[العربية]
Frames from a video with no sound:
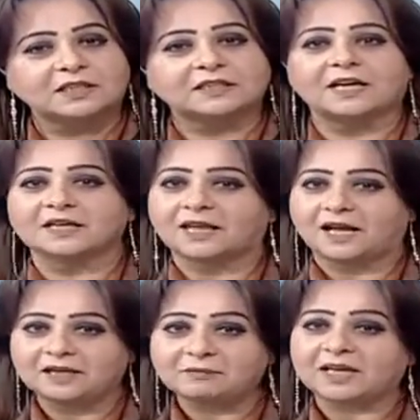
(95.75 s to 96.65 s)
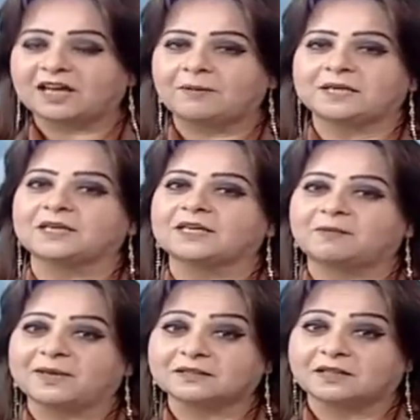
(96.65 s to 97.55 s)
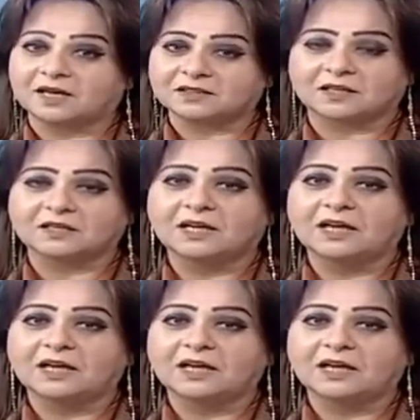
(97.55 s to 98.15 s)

ده احنا اتعلمنا كمان إن النبات أيضا